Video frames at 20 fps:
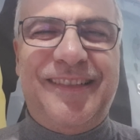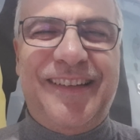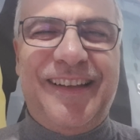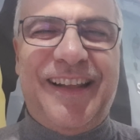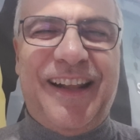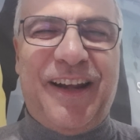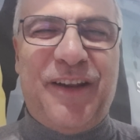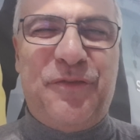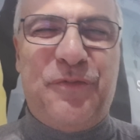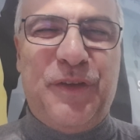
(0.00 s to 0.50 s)

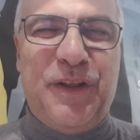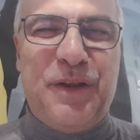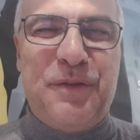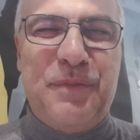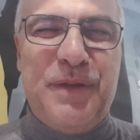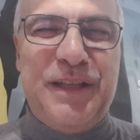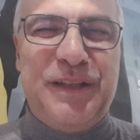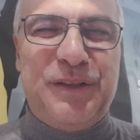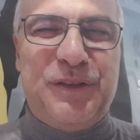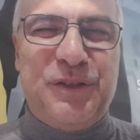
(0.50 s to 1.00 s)
il
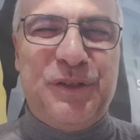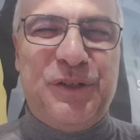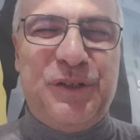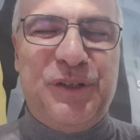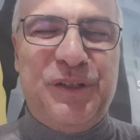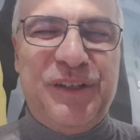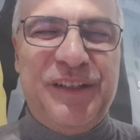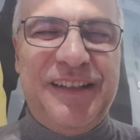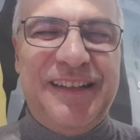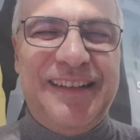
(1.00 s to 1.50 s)

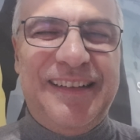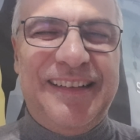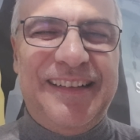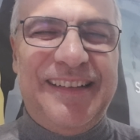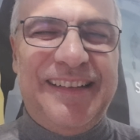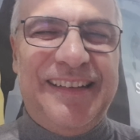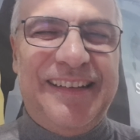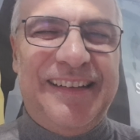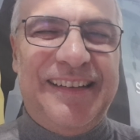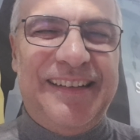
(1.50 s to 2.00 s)
riferimento
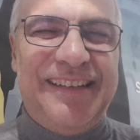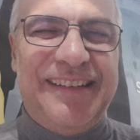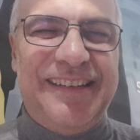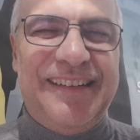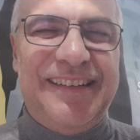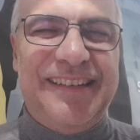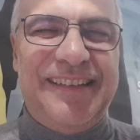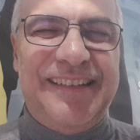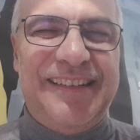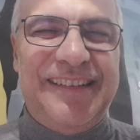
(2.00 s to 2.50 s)

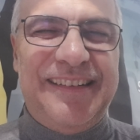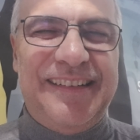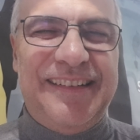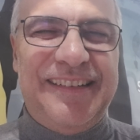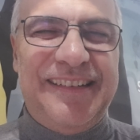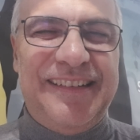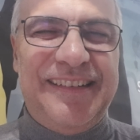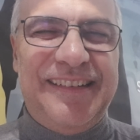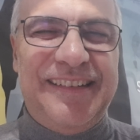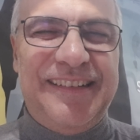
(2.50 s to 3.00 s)

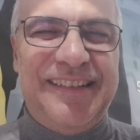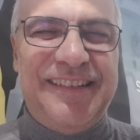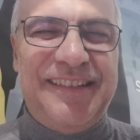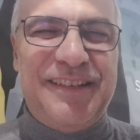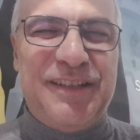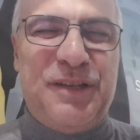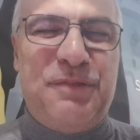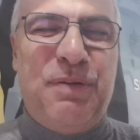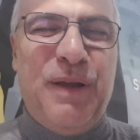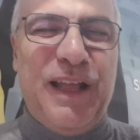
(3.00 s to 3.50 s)
eh,
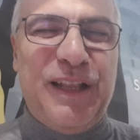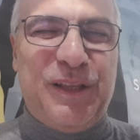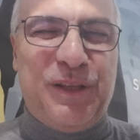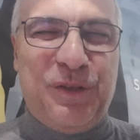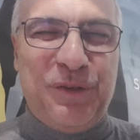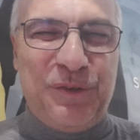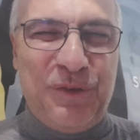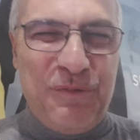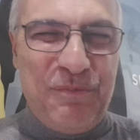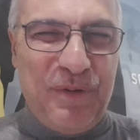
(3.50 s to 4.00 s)

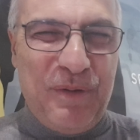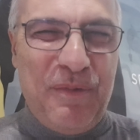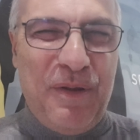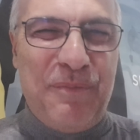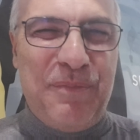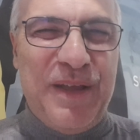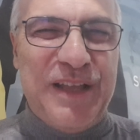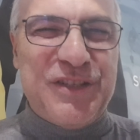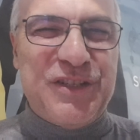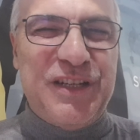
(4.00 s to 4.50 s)
spazzato in
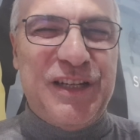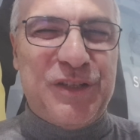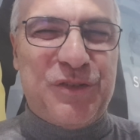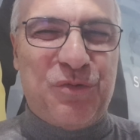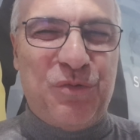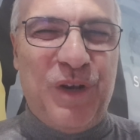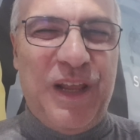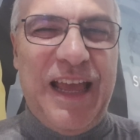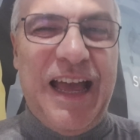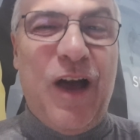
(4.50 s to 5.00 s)
prima pagina
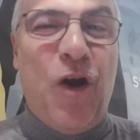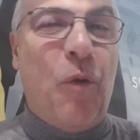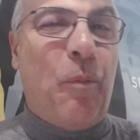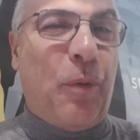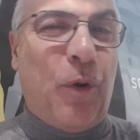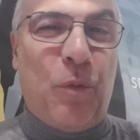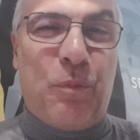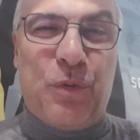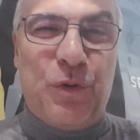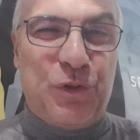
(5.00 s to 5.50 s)
sulle AO
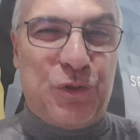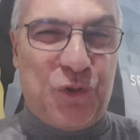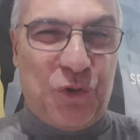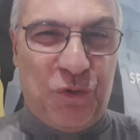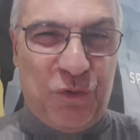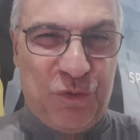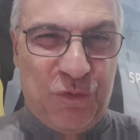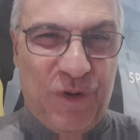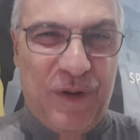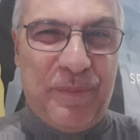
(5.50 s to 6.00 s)
proprio il
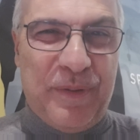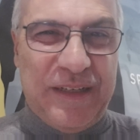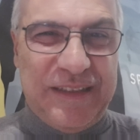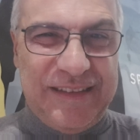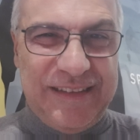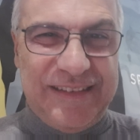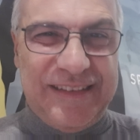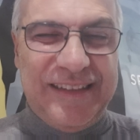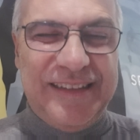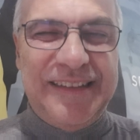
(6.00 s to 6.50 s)
giorno di una
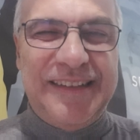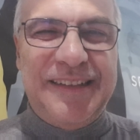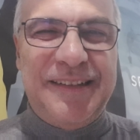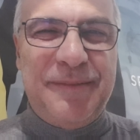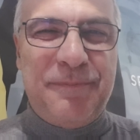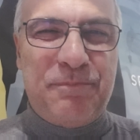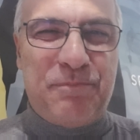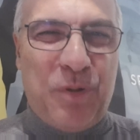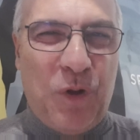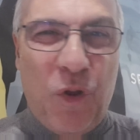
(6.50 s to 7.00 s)
partita,
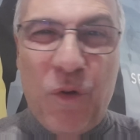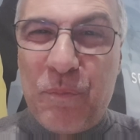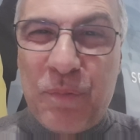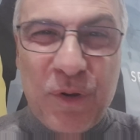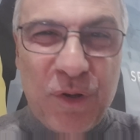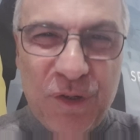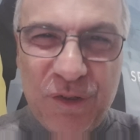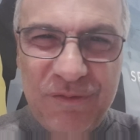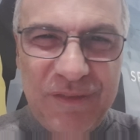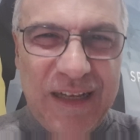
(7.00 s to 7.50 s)

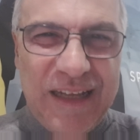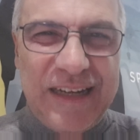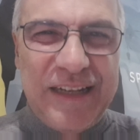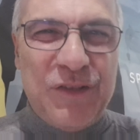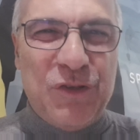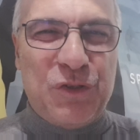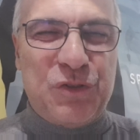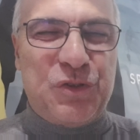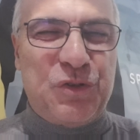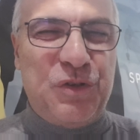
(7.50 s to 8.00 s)
proprio a
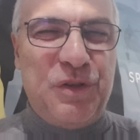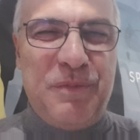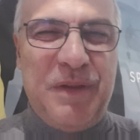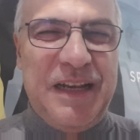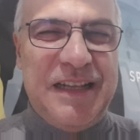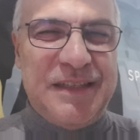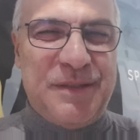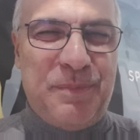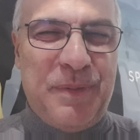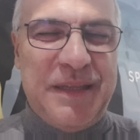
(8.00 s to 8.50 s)
ridosso di
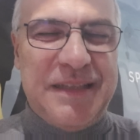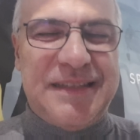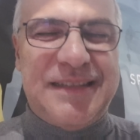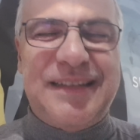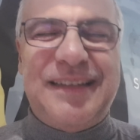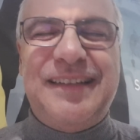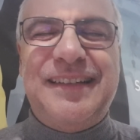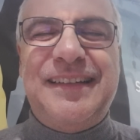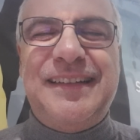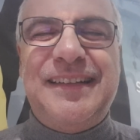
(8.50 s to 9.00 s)
Milan Spezia.